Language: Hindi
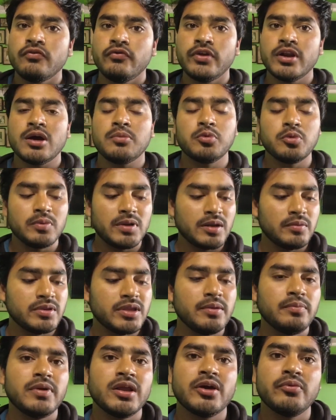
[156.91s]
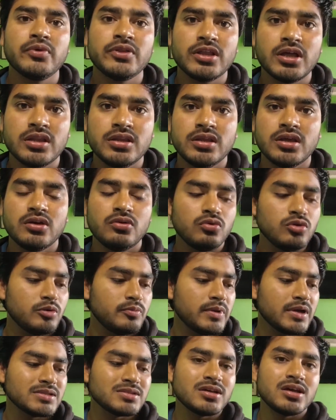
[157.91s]
फिर आपको मैंने देवप्रयाग बता दिया
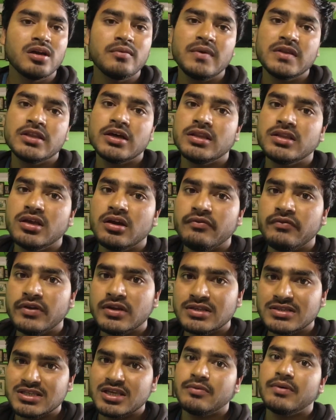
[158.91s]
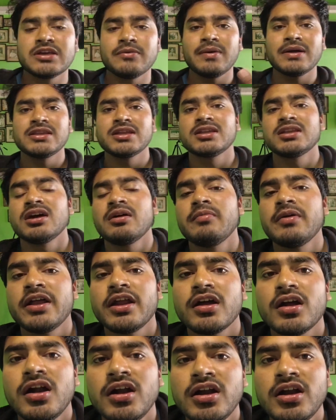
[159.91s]
रुद्रप्रयाग संगम बता दिया फिर इसके बाद आता है हमारा